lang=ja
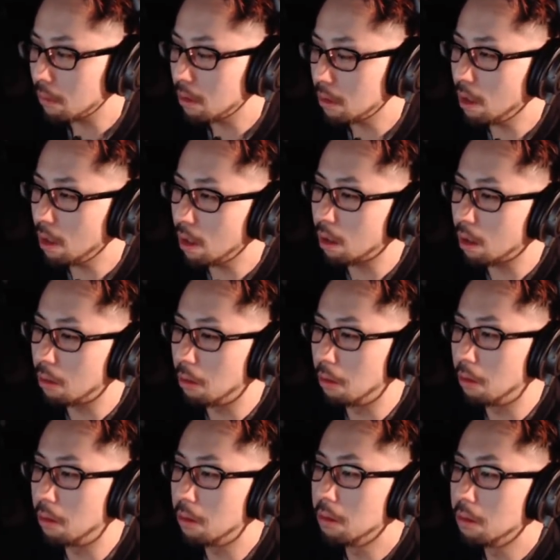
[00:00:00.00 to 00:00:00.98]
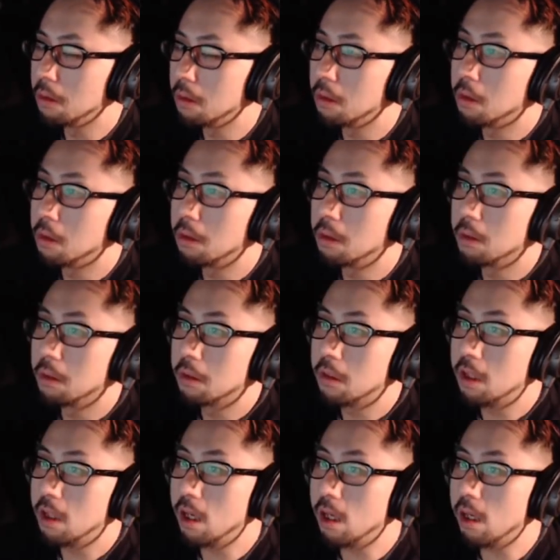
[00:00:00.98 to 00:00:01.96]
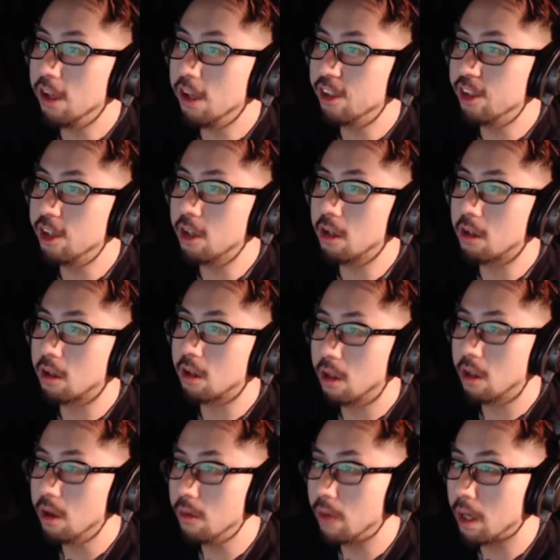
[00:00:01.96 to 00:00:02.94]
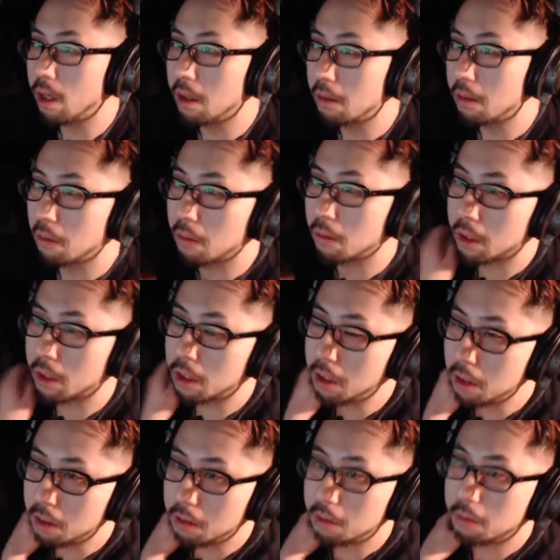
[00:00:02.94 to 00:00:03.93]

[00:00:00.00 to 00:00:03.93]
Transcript: なんかこう提携してたんだね、若い頃はね。